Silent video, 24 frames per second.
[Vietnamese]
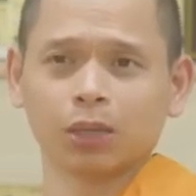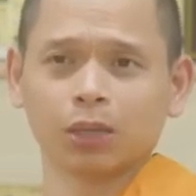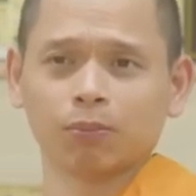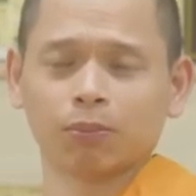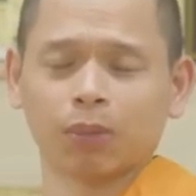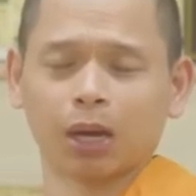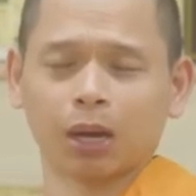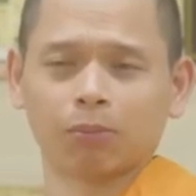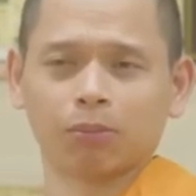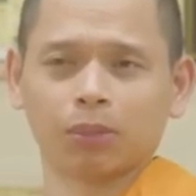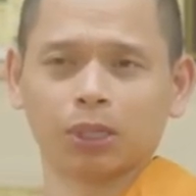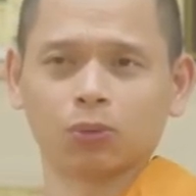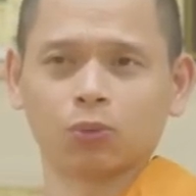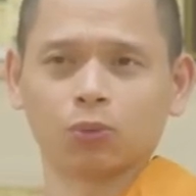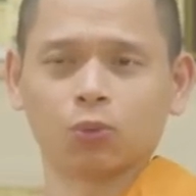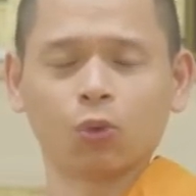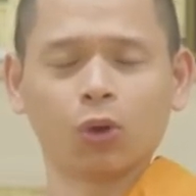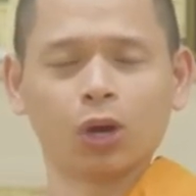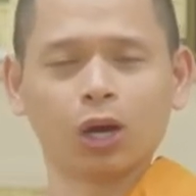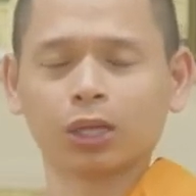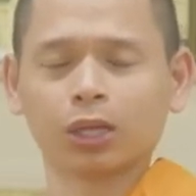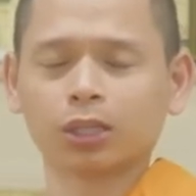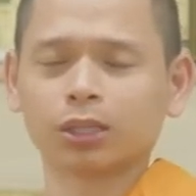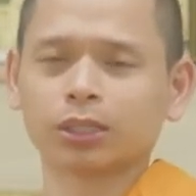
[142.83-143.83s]
mà mình
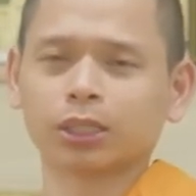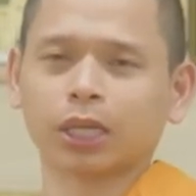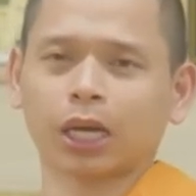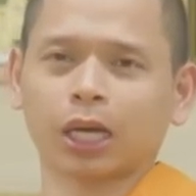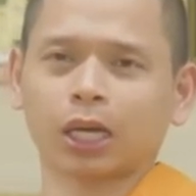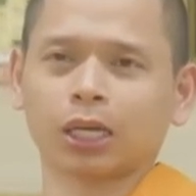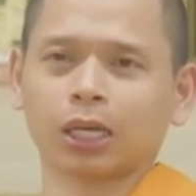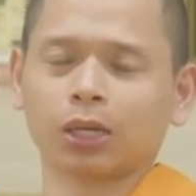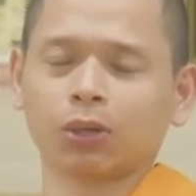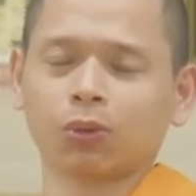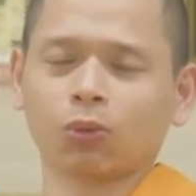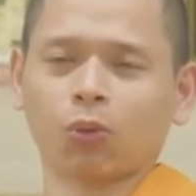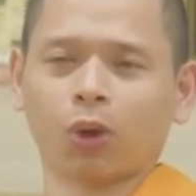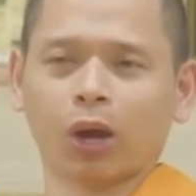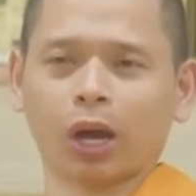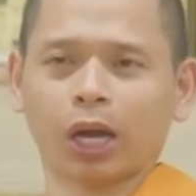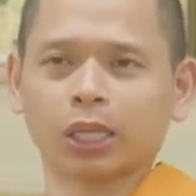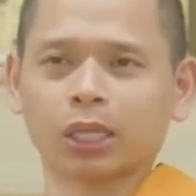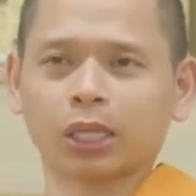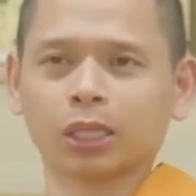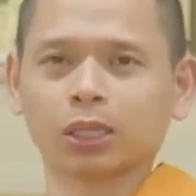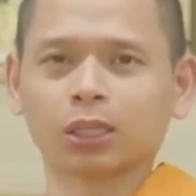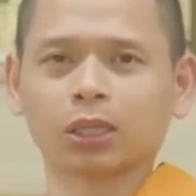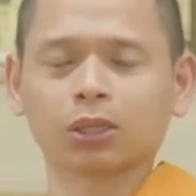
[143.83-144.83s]
quên rằng á,
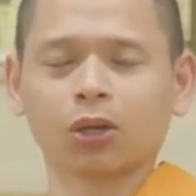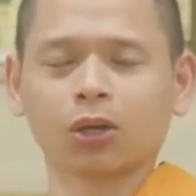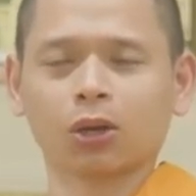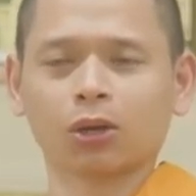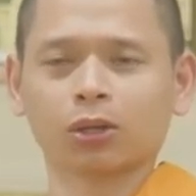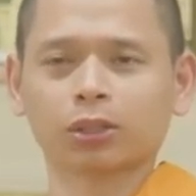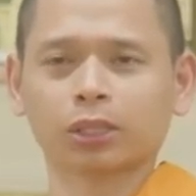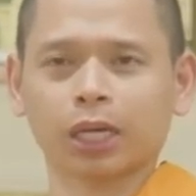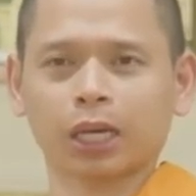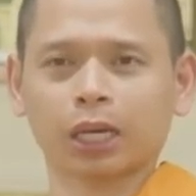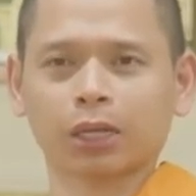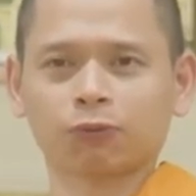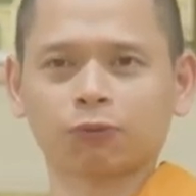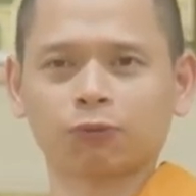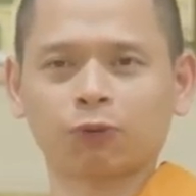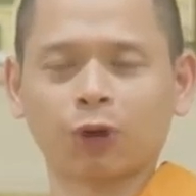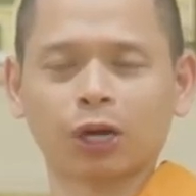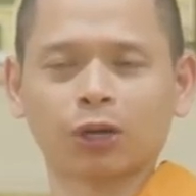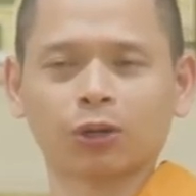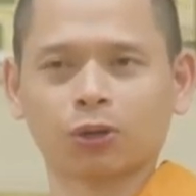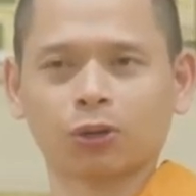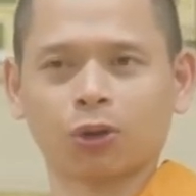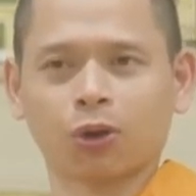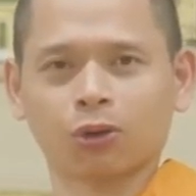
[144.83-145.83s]
ngoài những thứ đó ra
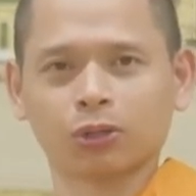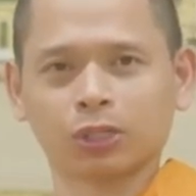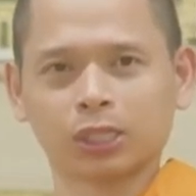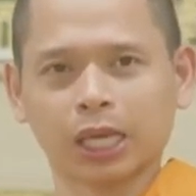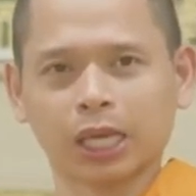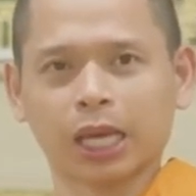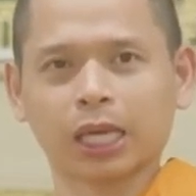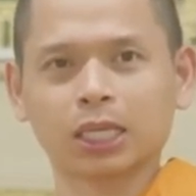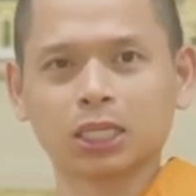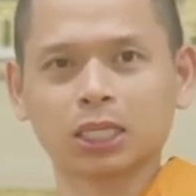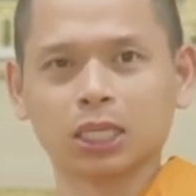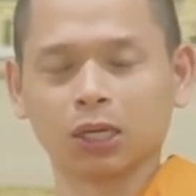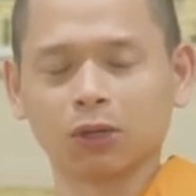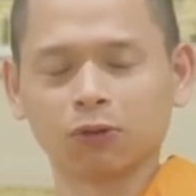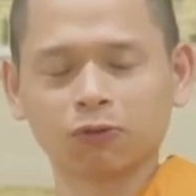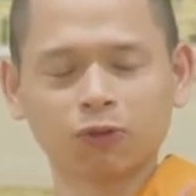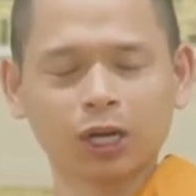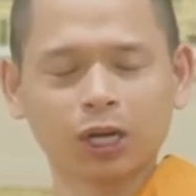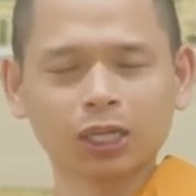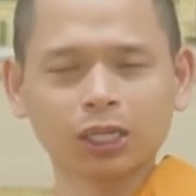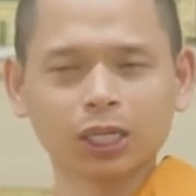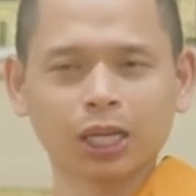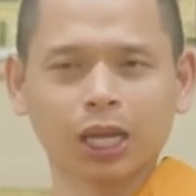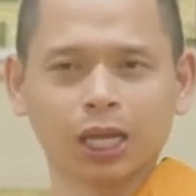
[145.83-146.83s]
Phật còn dạy những
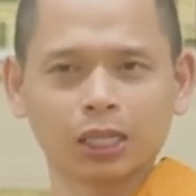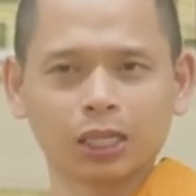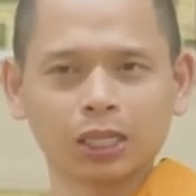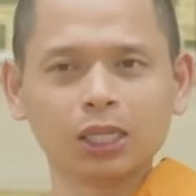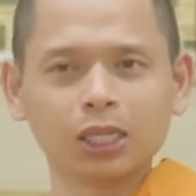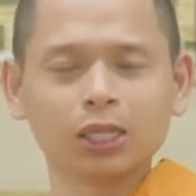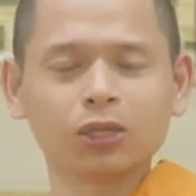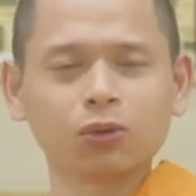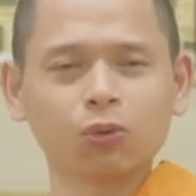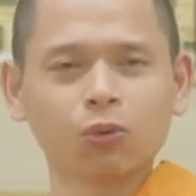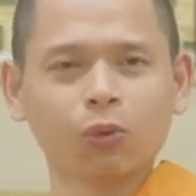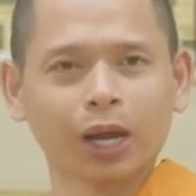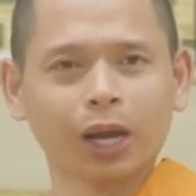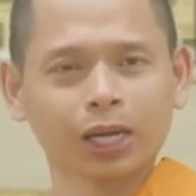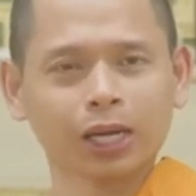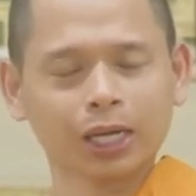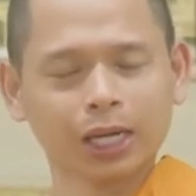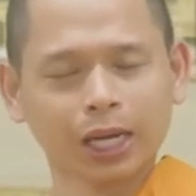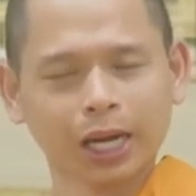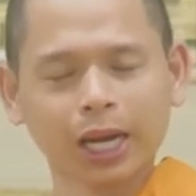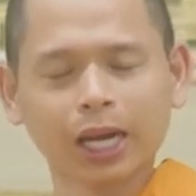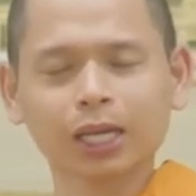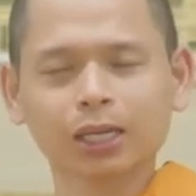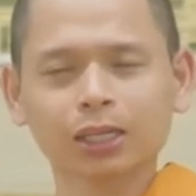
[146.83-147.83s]
vấn đề liên quan
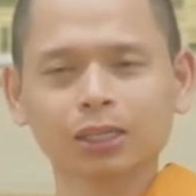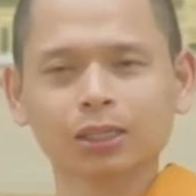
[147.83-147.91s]
khác